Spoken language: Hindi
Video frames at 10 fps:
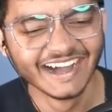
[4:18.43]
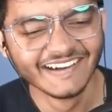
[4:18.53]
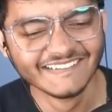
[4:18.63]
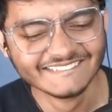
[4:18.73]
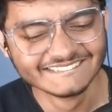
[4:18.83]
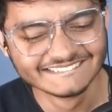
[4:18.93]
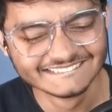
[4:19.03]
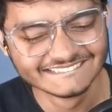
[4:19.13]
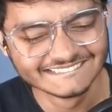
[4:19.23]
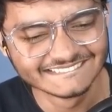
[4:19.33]
एक काम करो
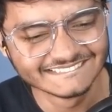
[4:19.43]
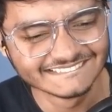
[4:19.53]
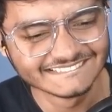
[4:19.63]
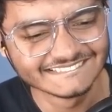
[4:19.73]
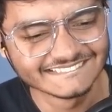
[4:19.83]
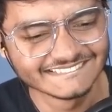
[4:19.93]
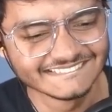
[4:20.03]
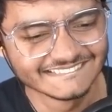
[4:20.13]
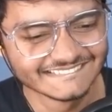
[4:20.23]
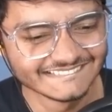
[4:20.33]
माइक तो तुम हमारे गाय
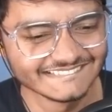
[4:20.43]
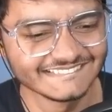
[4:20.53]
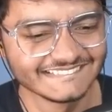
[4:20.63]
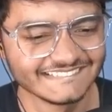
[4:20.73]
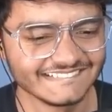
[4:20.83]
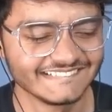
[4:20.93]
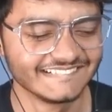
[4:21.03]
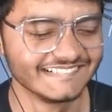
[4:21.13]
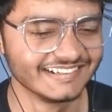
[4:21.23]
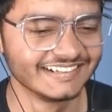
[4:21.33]
के बाल भी नोच लो
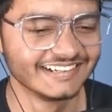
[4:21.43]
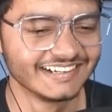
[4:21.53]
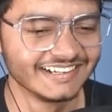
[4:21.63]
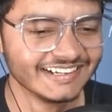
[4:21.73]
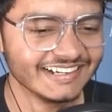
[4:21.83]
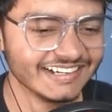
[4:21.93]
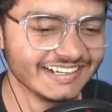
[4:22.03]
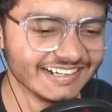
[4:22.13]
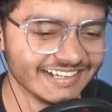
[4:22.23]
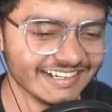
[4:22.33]
नोच लो माथा
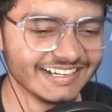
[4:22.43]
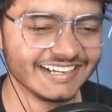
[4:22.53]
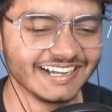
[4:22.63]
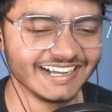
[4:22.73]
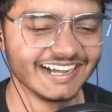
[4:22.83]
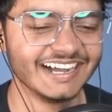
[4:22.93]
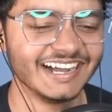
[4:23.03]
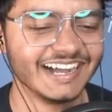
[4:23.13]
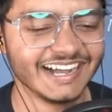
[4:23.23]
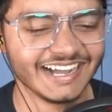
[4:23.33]
उसको मफलर बना के
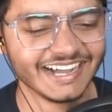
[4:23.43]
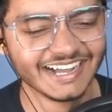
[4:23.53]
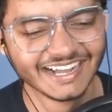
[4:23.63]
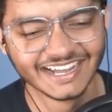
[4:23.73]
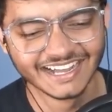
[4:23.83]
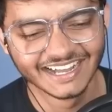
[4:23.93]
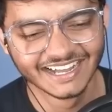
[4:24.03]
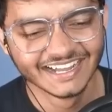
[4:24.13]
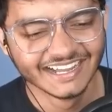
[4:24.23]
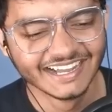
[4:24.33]
अपन कान में डाल लो
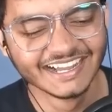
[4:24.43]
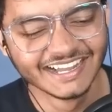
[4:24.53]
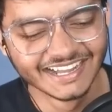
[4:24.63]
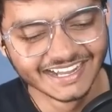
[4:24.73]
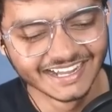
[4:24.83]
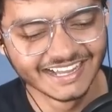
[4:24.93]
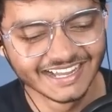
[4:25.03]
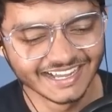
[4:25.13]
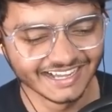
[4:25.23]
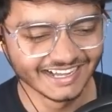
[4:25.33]
नहीं तो भोसड़ी
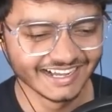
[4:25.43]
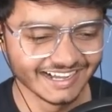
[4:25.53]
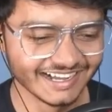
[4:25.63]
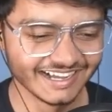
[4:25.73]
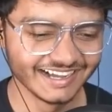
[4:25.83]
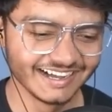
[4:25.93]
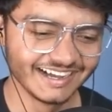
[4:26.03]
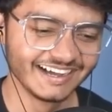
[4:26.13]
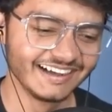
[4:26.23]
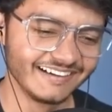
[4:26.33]
तुम्हारा गाँव फाड़ के हम
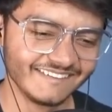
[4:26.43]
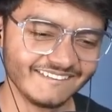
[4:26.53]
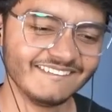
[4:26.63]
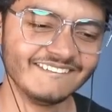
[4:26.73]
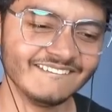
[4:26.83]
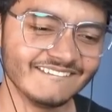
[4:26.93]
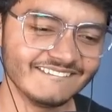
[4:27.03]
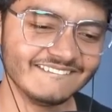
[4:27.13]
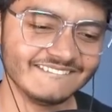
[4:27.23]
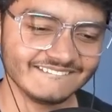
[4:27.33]
स्वेटर बुन देंगे
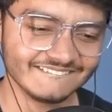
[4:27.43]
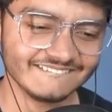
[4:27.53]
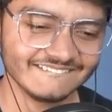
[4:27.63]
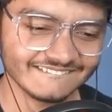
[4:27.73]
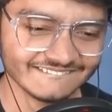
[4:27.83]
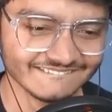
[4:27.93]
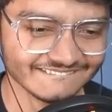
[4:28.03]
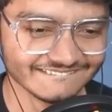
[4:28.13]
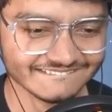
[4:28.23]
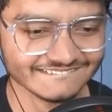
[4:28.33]
तेरा माई
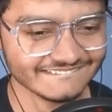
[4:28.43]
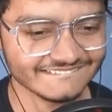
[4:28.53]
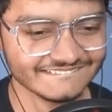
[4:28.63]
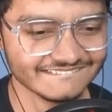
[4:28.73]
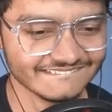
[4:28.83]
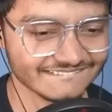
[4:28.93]
के भाग